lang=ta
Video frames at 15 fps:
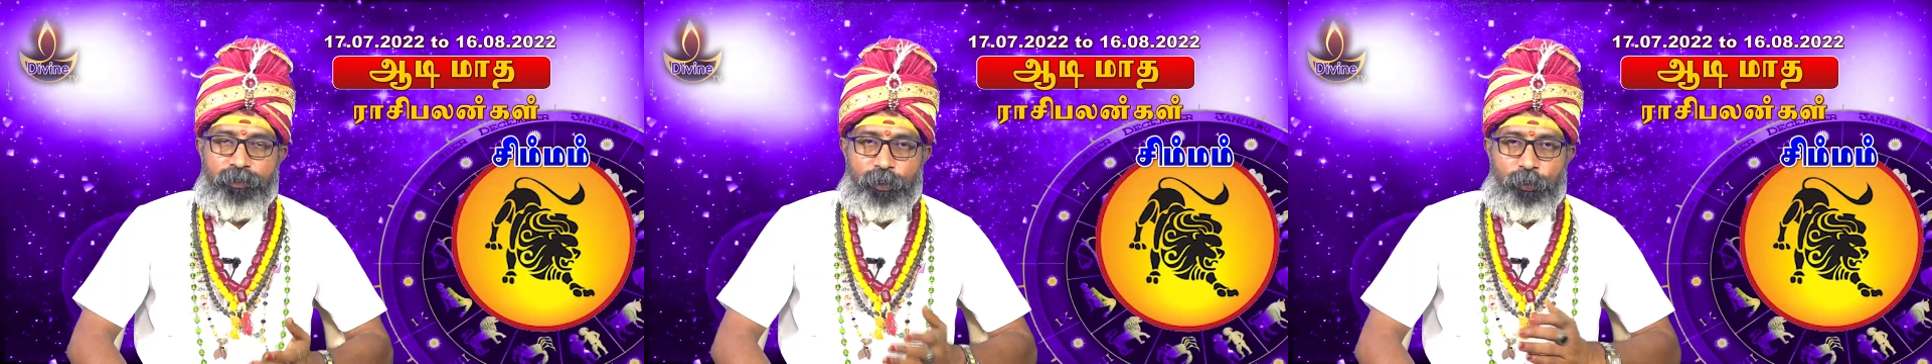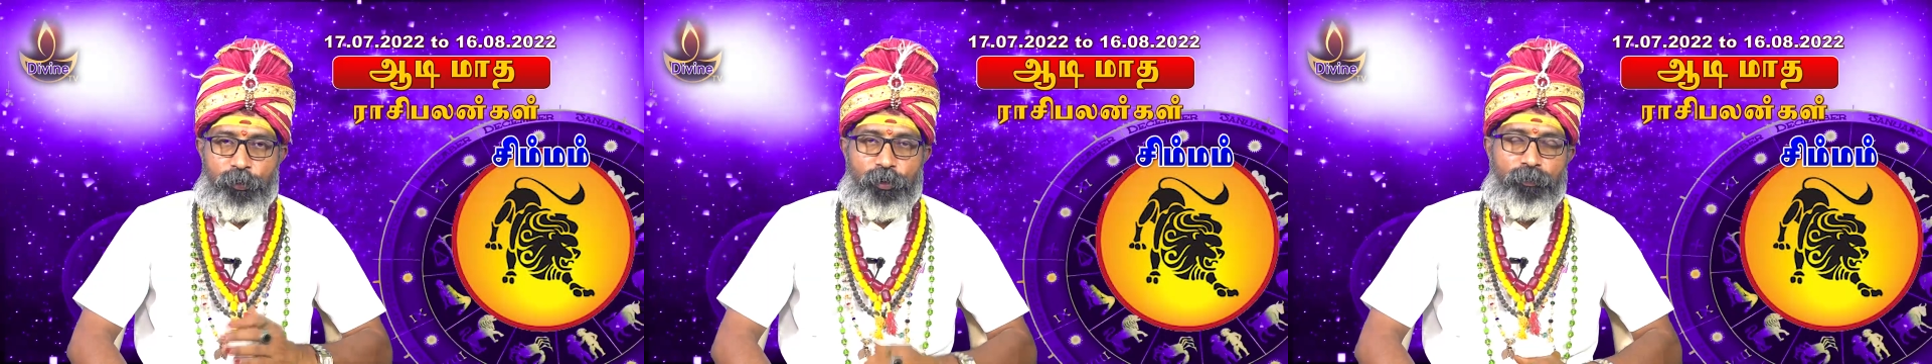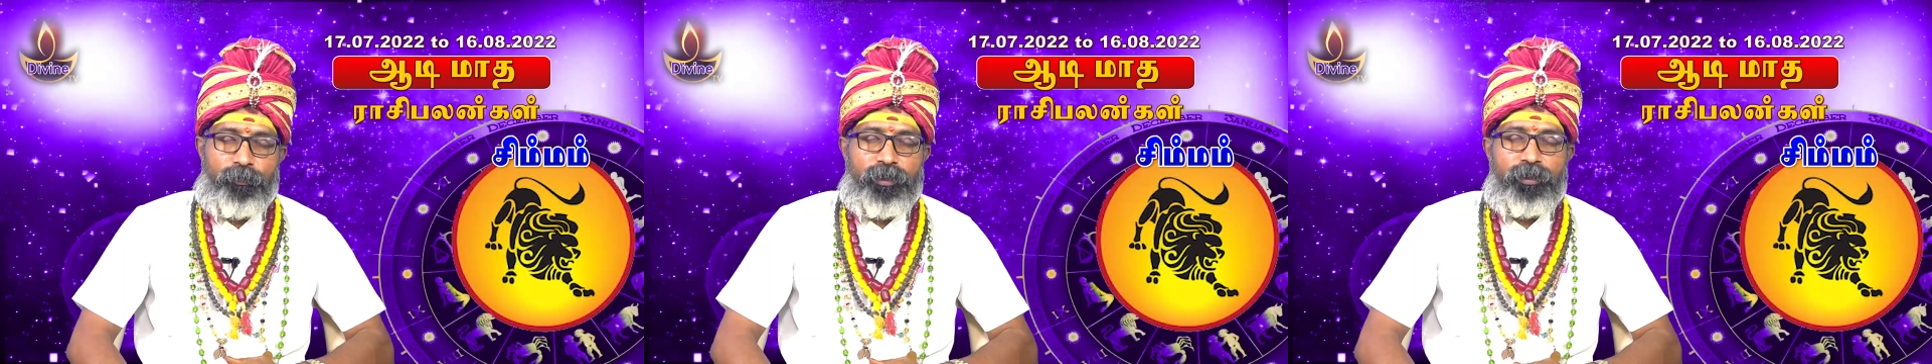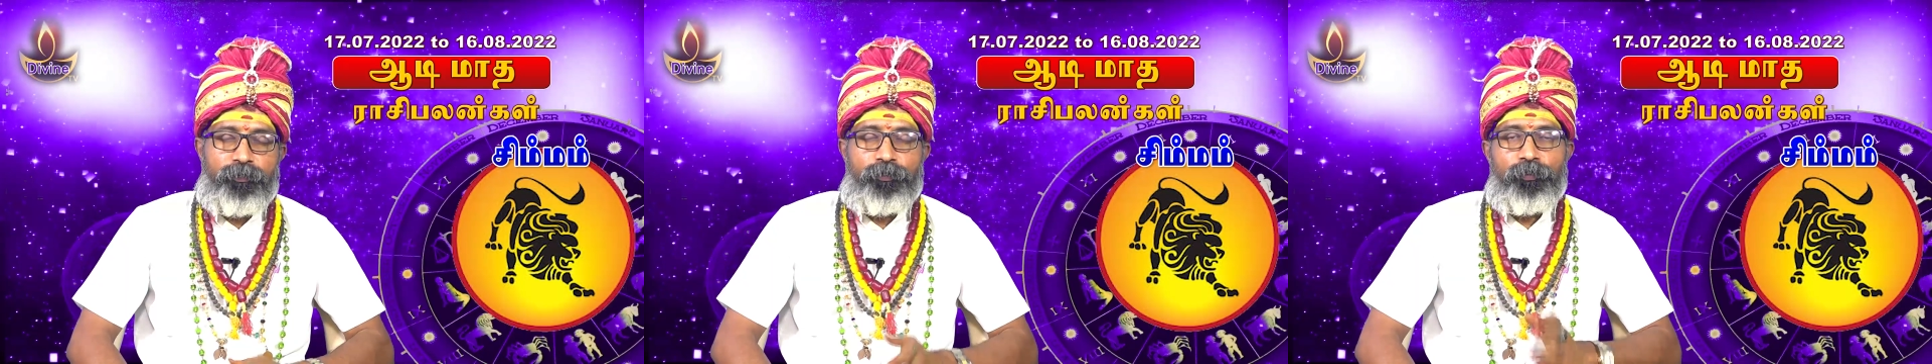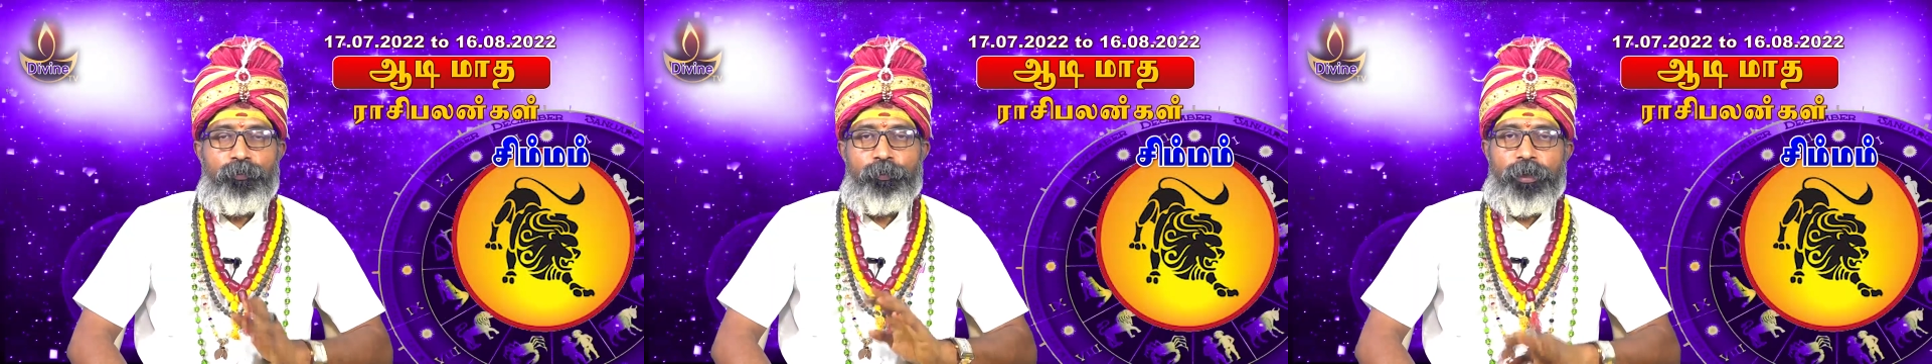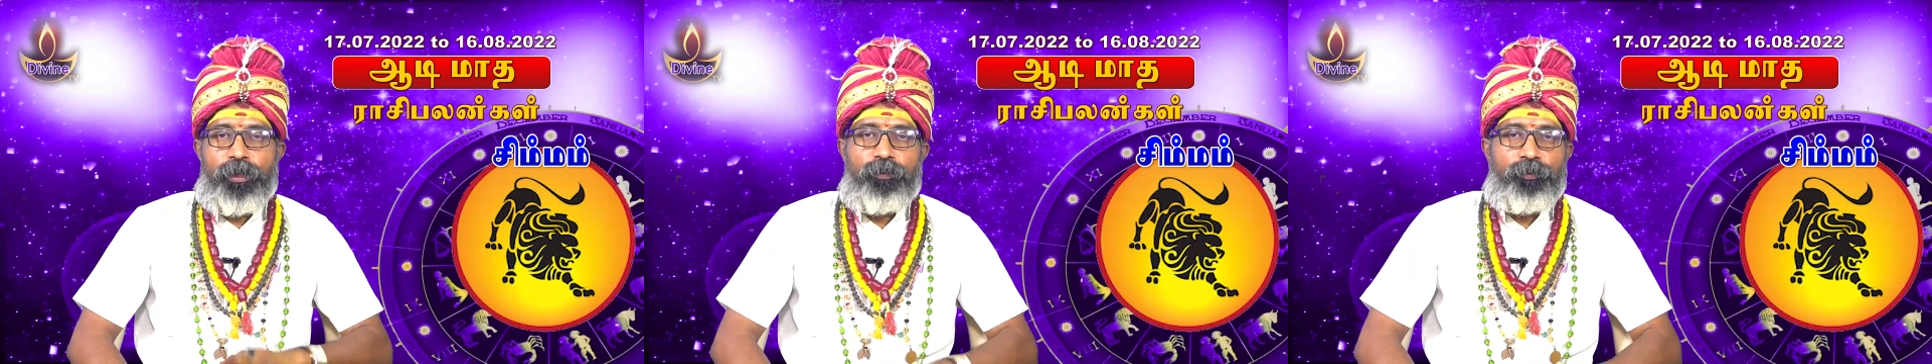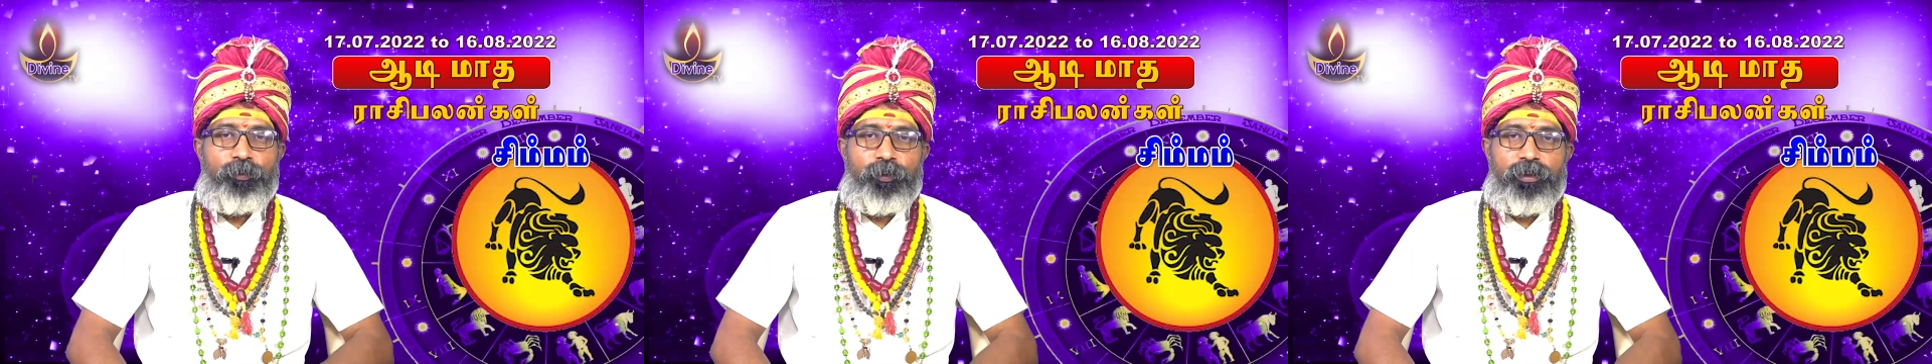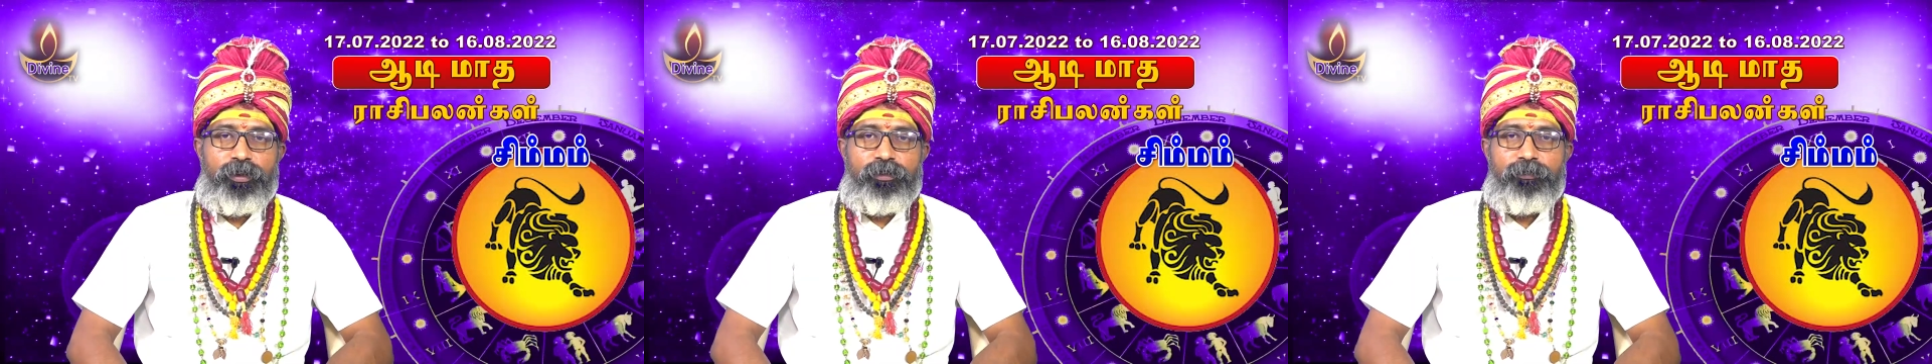எந்திரத்தோட மதிப்பும்
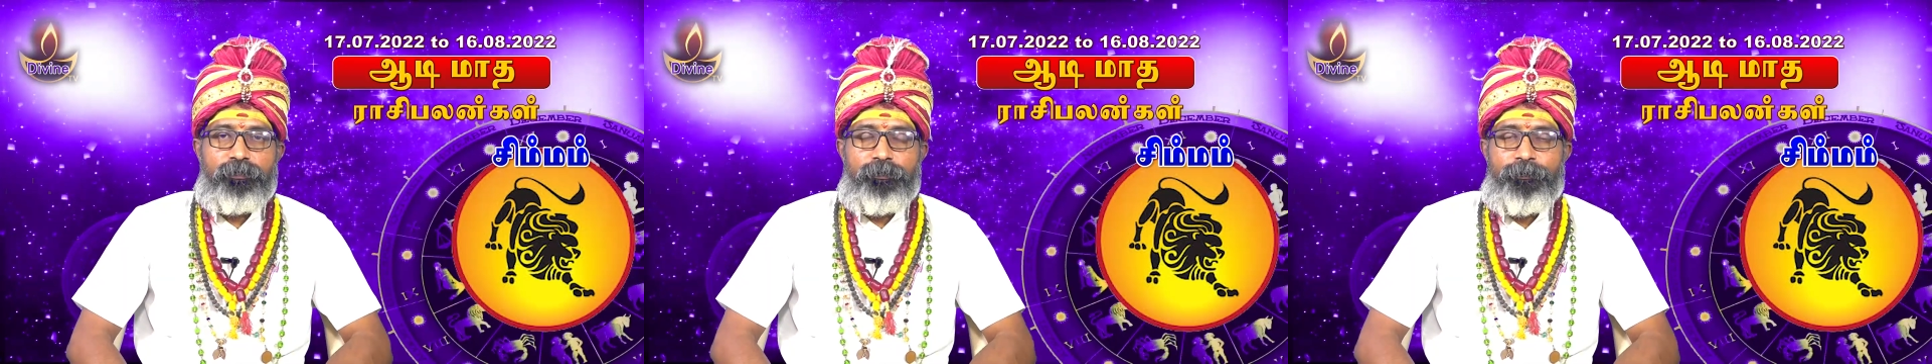உயரப்போகுது